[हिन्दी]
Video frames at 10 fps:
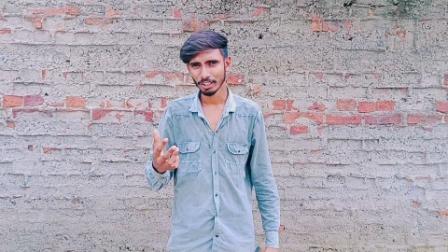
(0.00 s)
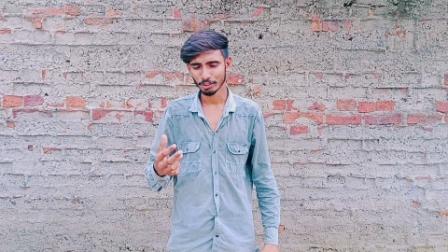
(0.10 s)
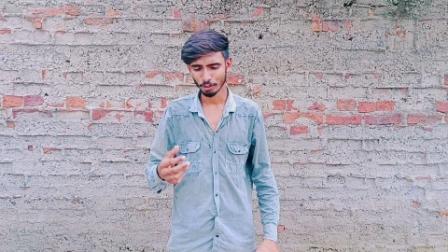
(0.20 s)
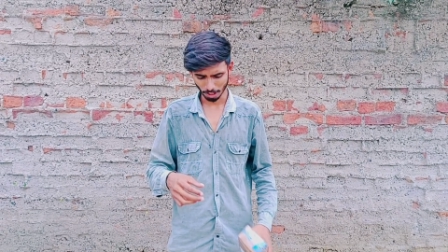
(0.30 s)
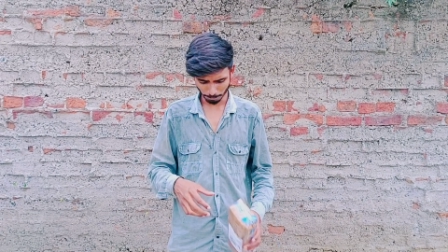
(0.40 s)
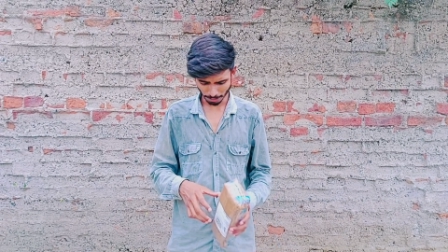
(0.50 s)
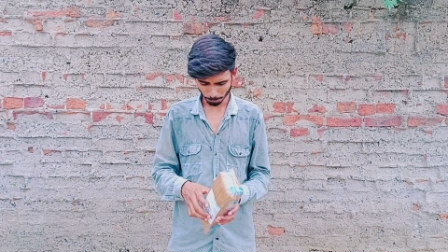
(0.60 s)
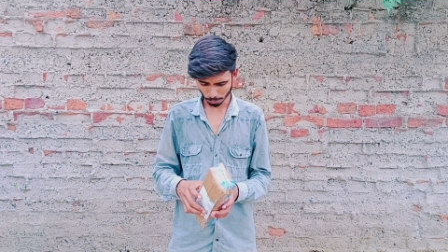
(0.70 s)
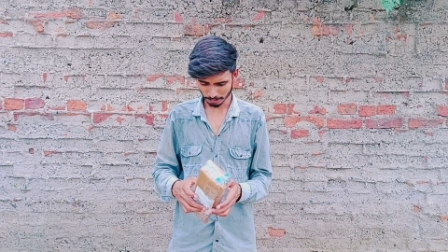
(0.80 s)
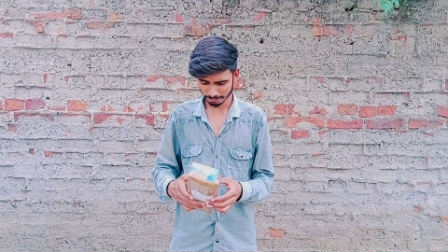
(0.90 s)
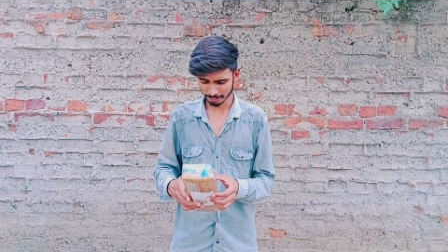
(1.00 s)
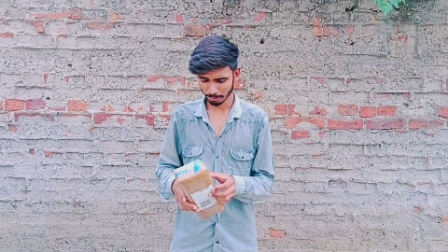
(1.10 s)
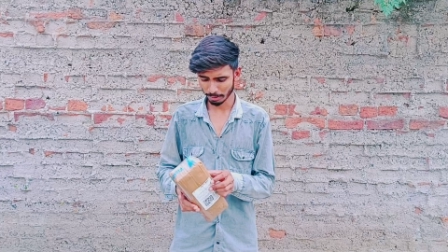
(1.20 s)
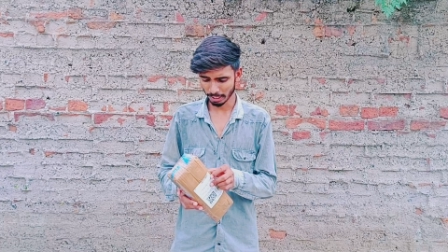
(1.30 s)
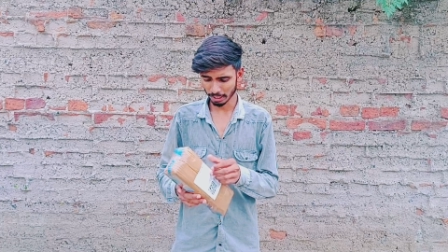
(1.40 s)
तो अभी आप लोग देख सकते हैं
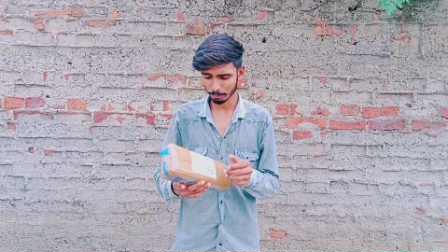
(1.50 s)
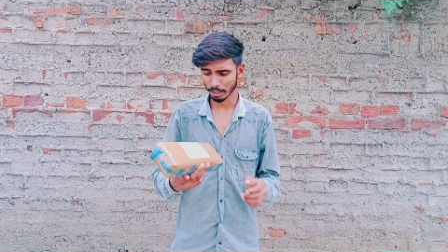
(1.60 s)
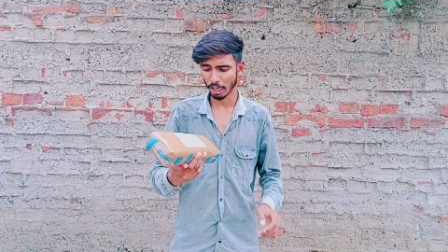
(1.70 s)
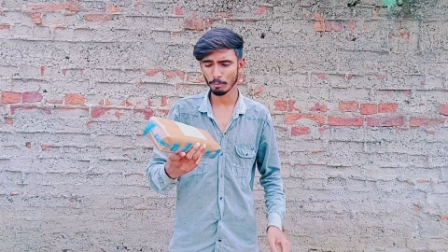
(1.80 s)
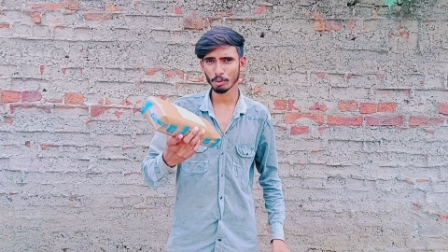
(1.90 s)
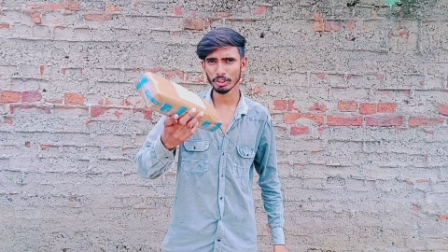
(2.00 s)
मेरे हाथ में आप लोग को